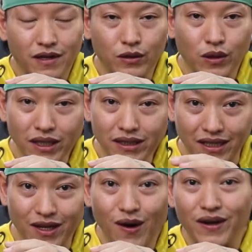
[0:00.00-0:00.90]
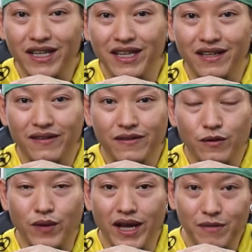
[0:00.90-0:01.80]
เราต้องนึกถึงข้อนี้
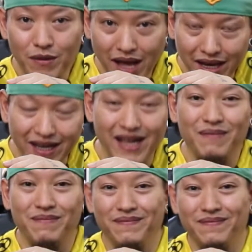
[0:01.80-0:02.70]
ไว้ให้มากๆนะครับ